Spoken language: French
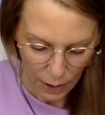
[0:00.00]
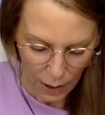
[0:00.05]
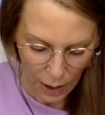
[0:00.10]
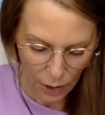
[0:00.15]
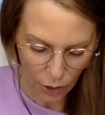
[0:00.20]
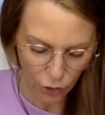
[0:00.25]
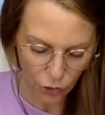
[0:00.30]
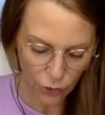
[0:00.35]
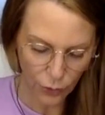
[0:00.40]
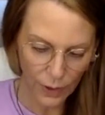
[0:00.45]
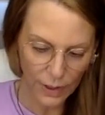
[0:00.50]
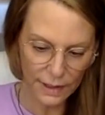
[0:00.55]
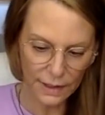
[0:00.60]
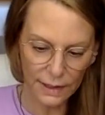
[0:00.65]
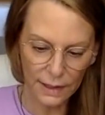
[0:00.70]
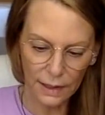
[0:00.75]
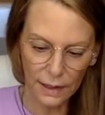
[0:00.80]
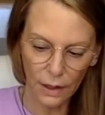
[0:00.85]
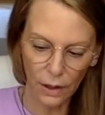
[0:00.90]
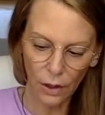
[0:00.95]
Alors je vois
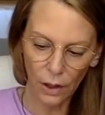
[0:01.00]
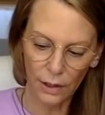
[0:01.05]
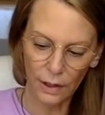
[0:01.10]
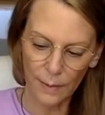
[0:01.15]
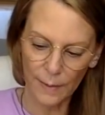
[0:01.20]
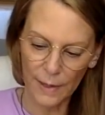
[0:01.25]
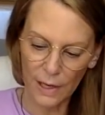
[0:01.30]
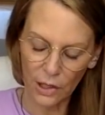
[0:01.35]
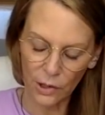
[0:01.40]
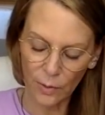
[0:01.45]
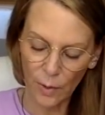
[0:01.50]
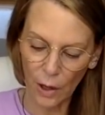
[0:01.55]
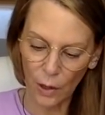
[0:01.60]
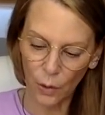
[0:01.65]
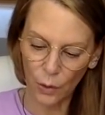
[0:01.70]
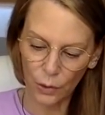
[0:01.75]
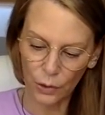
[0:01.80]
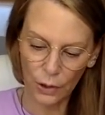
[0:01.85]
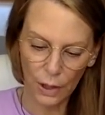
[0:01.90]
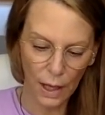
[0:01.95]
ici un déménagement à
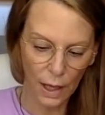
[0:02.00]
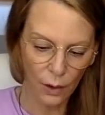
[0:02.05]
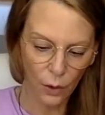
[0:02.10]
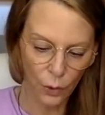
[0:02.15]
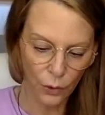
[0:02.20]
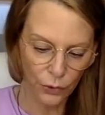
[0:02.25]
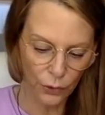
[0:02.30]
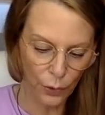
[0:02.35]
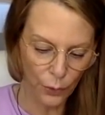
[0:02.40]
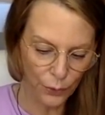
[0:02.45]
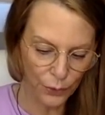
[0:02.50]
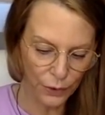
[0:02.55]
cause, à cause de